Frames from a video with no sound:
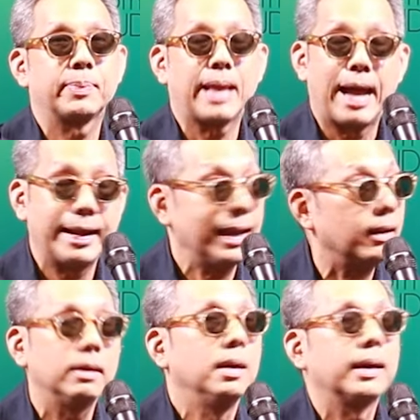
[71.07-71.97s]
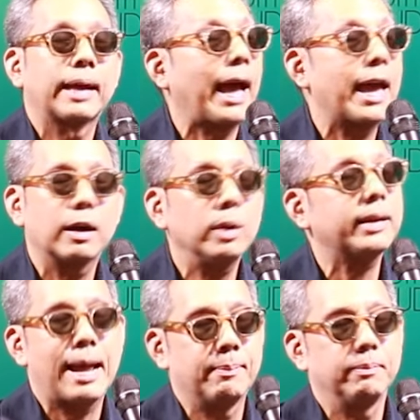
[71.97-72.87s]
บ แต่อันเนี้ยใครๆเขาก็
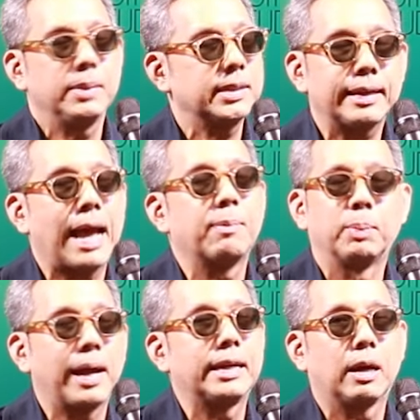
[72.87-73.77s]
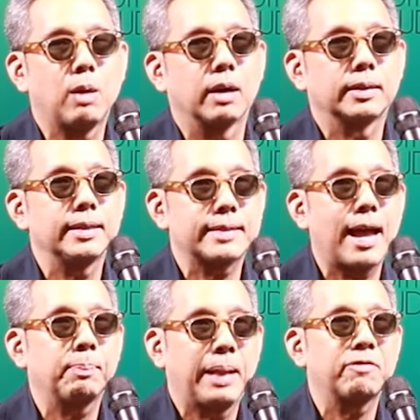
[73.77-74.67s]
ทำไม่ใช่งานผมงานเดียวหรอกที่ส
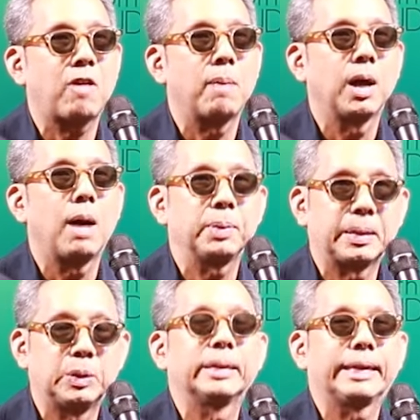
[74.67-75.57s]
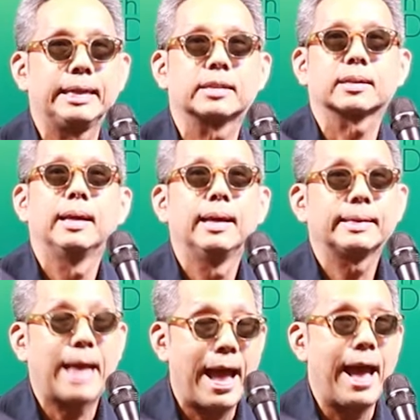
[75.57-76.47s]
ร้างแพลตฟอร์มและ opportunities
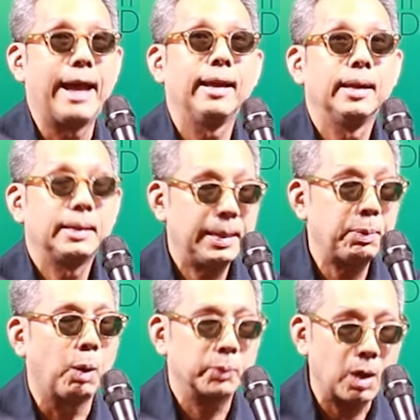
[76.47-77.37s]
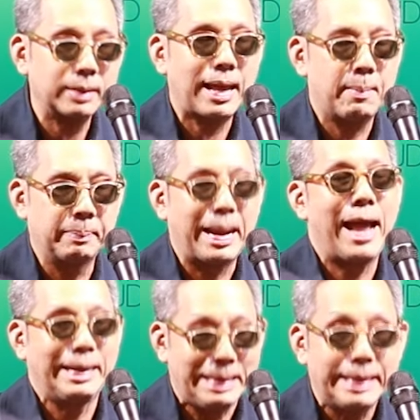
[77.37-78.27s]
แต่ที่ผมต้องทำ
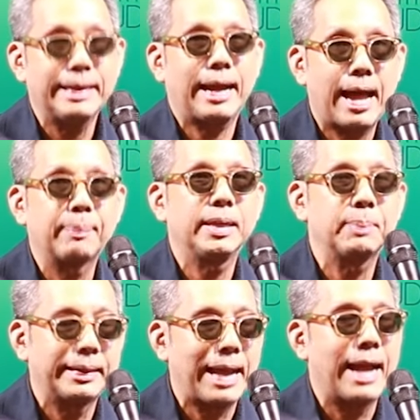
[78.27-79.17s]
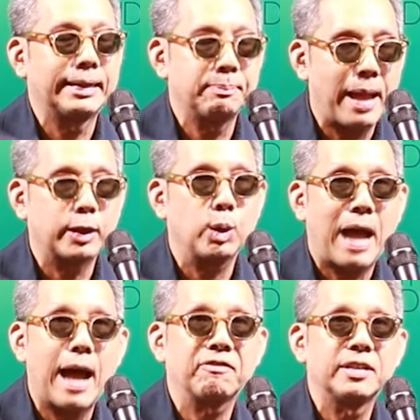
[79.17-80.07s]
งานนี้นะครับ ที่มันงาน Mango
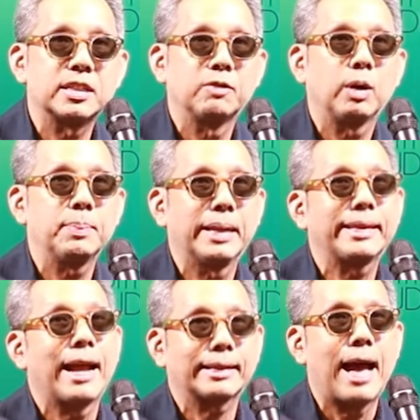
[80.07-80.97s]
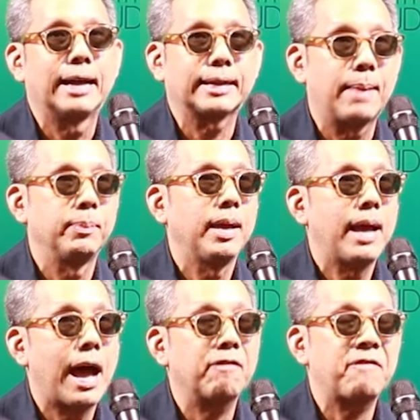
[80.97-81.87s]
Art Festival ที่มันแตกต่างกับ
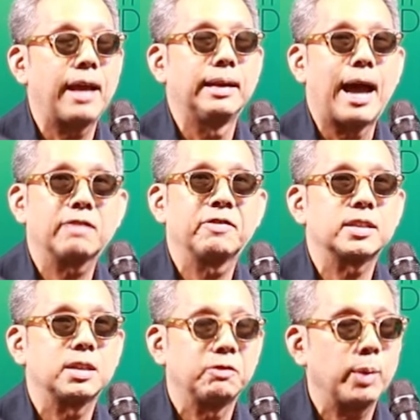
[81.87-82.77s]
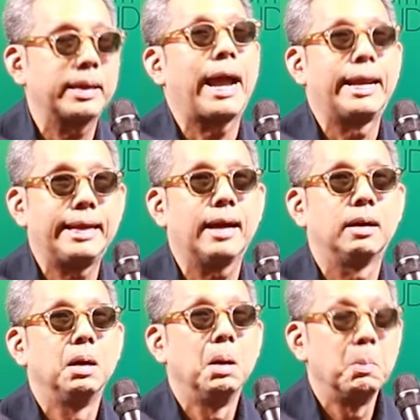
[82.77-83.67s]
Art Fair หรือ Art Festival ยังไงเนี่ย
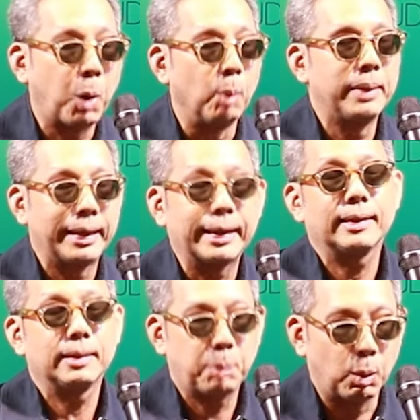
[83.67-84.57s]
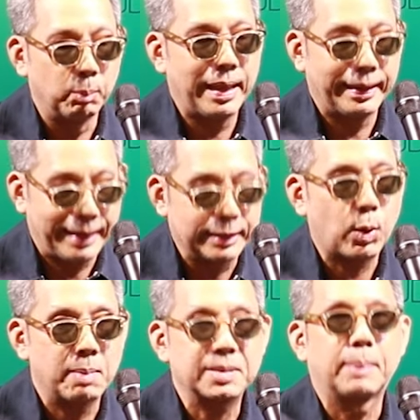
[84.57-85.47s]
ผมเล็งผมเล็งเห็น
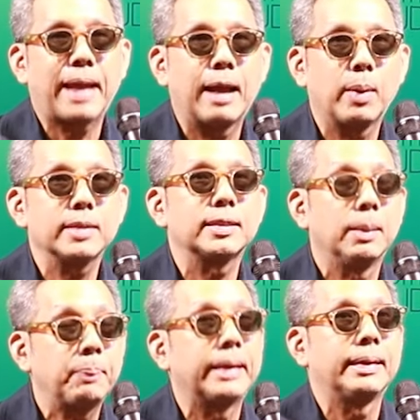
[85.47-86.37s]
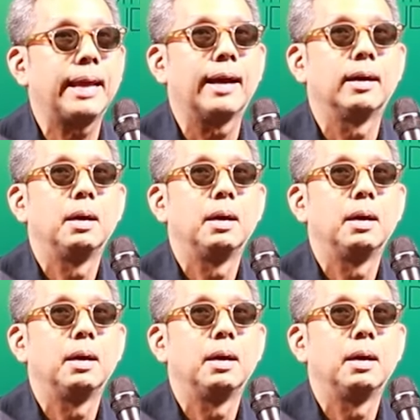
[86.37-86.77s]
ความสำคัญว่าศิลปินเนี่ย